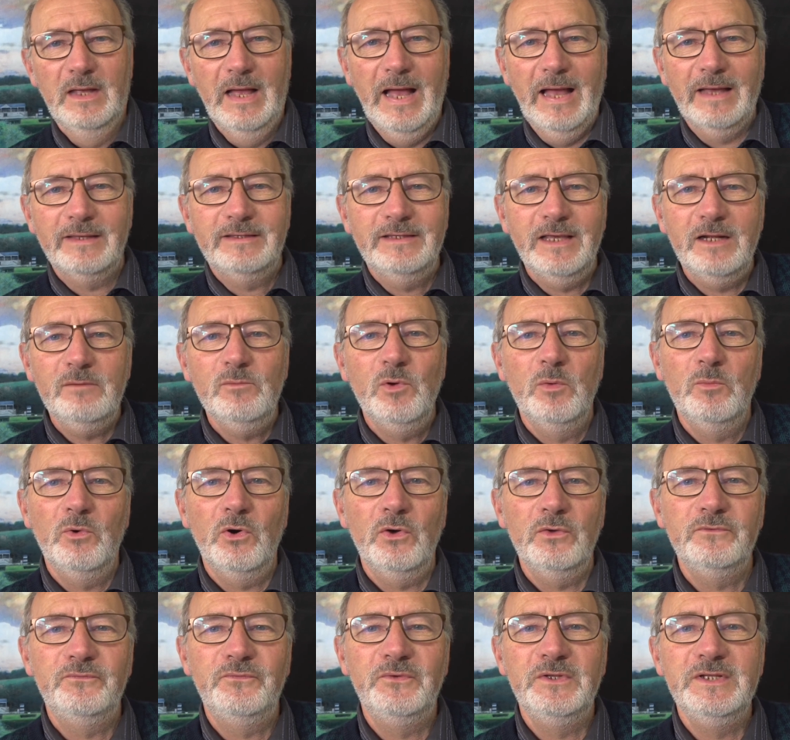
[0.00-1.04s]
À quel
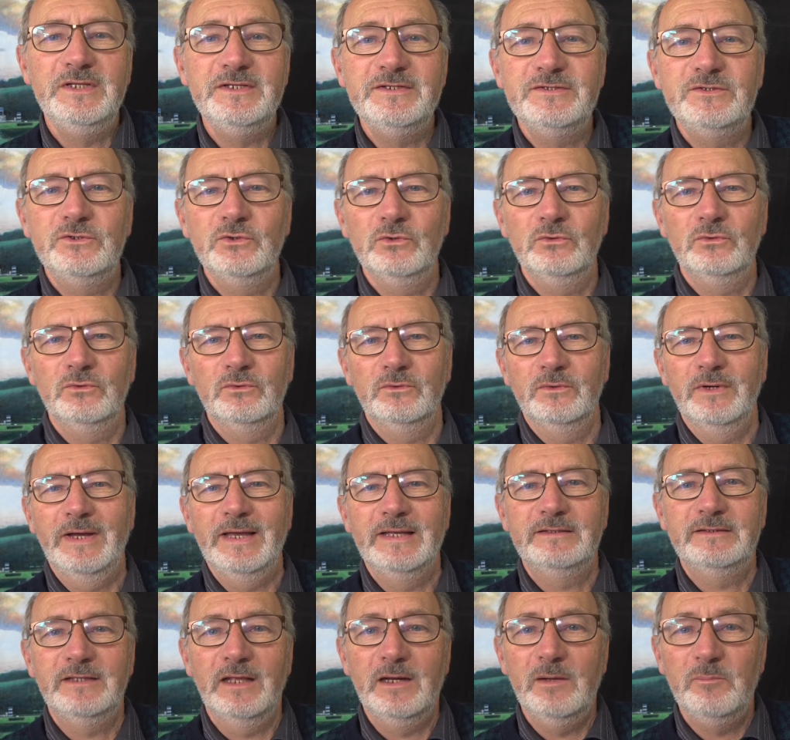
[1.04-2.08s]
moment une finition
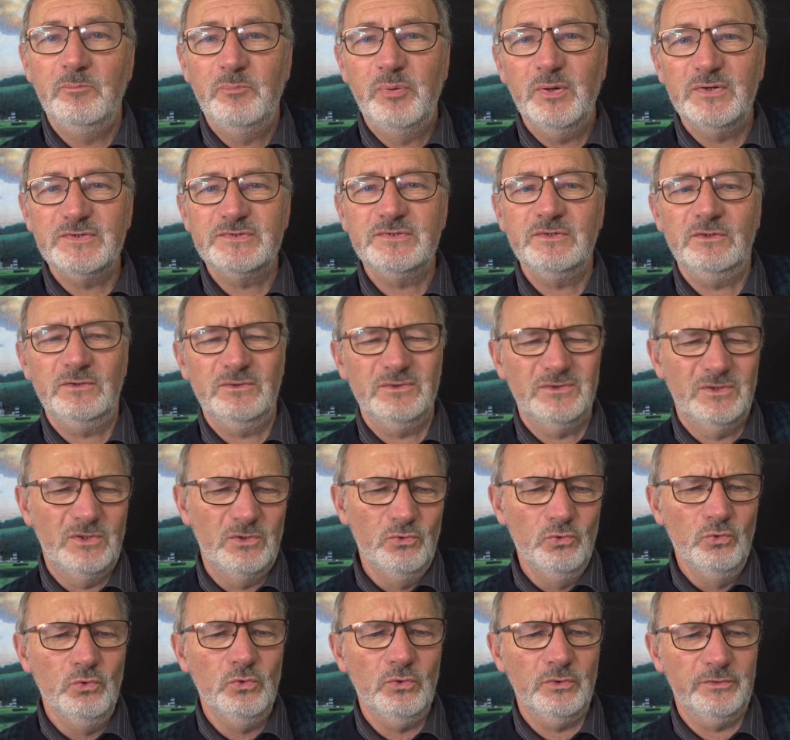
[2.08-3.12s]
est-elle pesante,
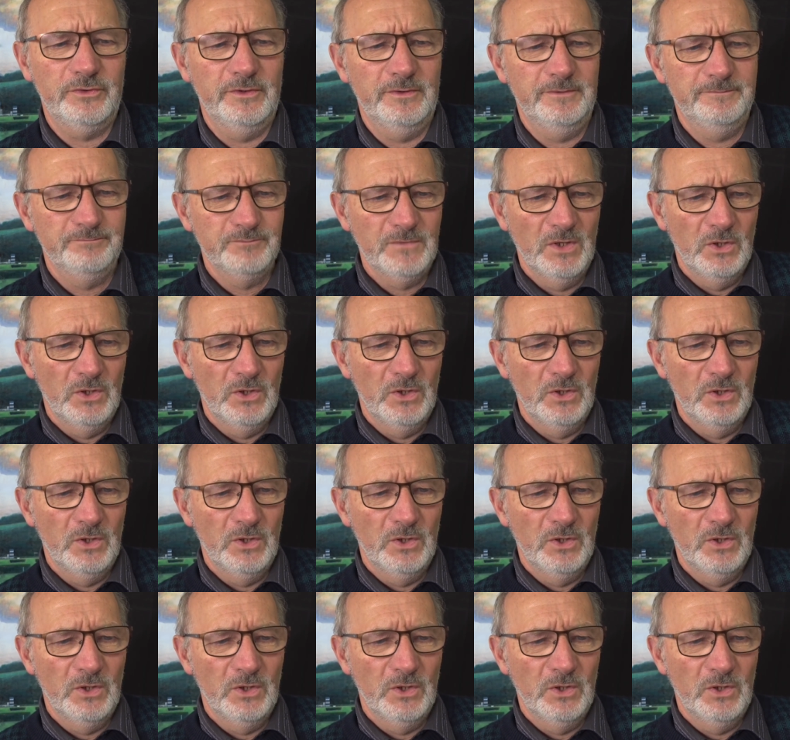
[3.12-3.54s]
lourde,